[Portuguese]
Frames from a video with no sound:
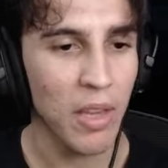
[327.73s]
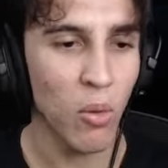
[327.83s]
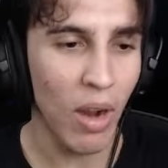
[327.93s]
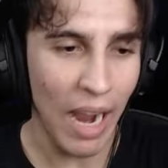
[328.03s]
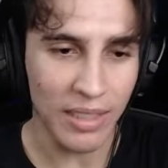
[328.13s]
E
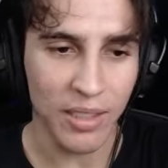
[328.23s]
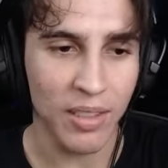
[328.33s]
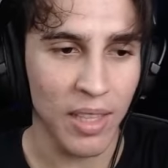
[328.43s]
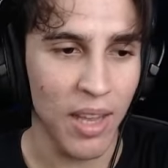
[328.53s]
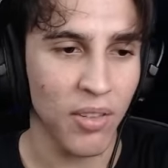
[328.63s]
no
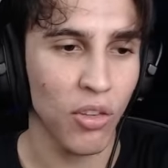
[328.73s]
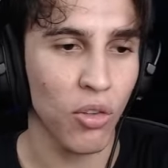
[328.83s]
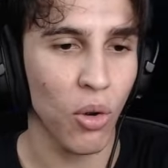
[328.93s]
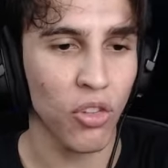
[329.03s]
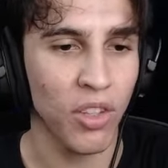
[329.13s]
caso, tem esses
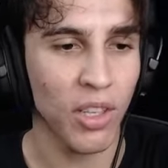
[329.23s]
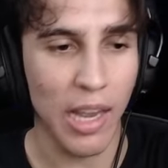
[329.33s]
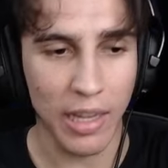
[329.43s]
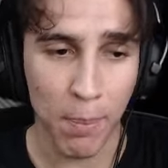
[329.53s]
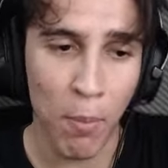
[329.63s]
trocinhos aqui
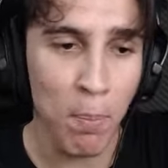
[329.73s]
que é tipo